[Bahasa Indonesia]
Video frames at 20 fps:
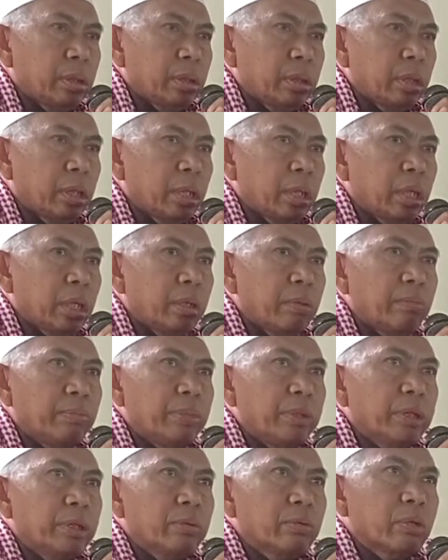
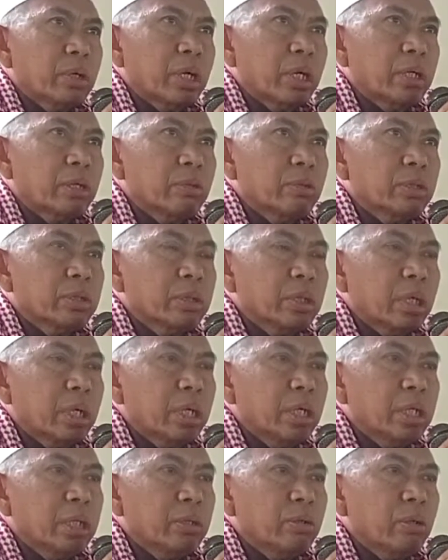Arah pitu ratus
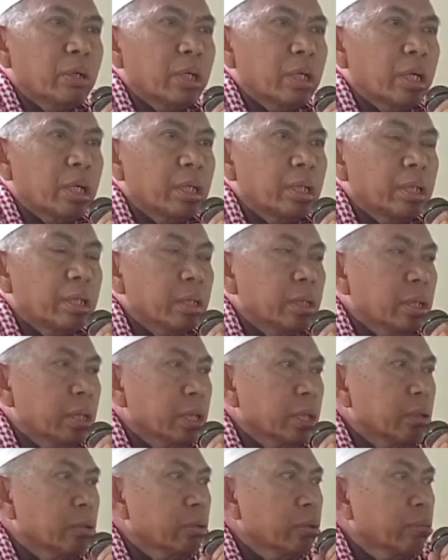kali dua ngaji
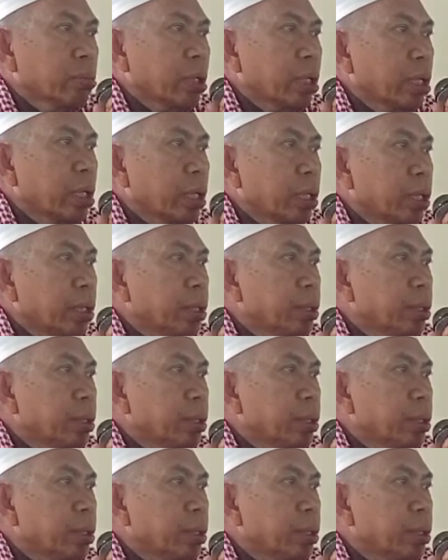di rumah mana?